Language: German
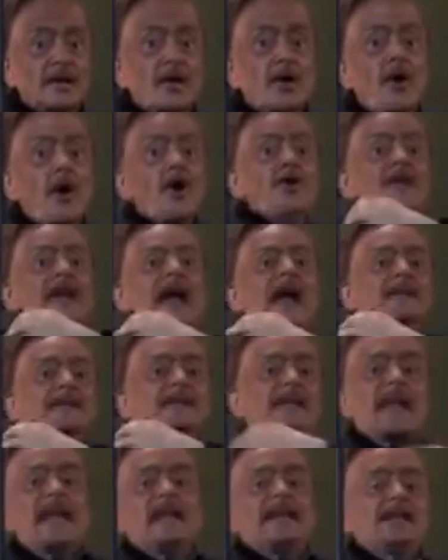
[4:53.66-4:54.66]
eine
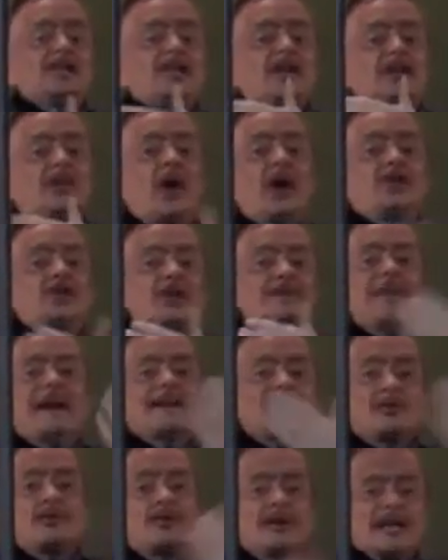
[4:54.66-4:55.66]
unerträgliche deutsche
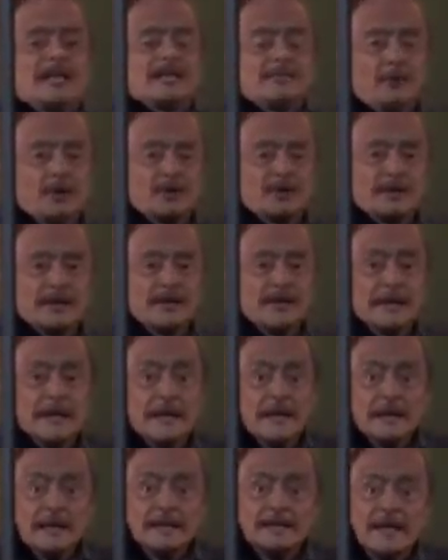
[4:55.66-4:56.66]
Masochismus.
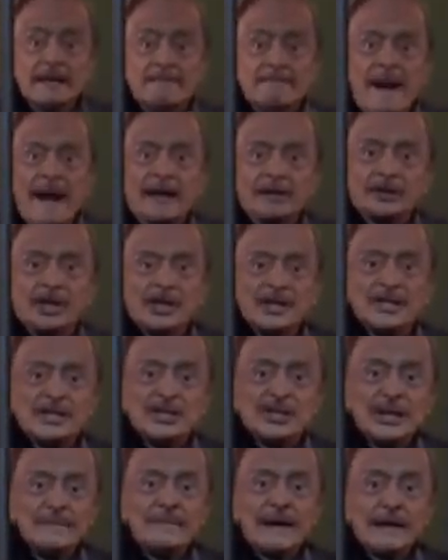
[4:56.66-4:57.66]
Sie peitschen
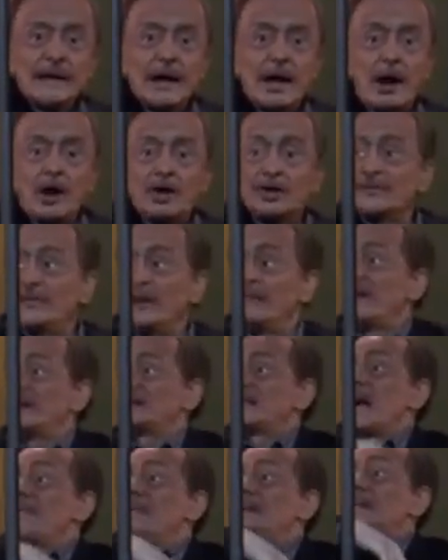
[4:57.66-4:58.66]
sich immer noch aus, für
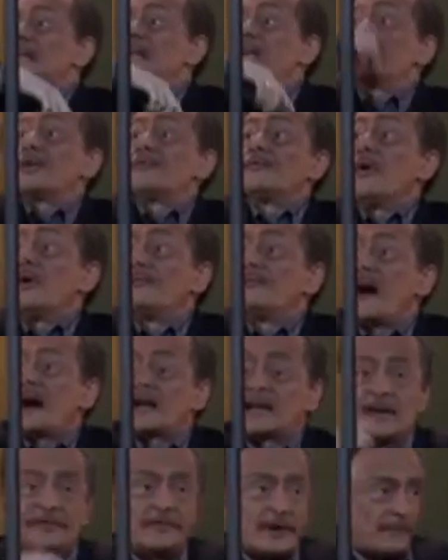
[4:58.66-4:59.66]
was haben Ihre
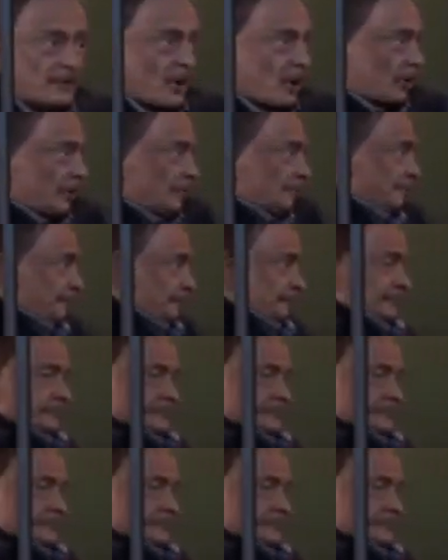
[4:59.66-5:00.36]
Vorfahren verbrochen.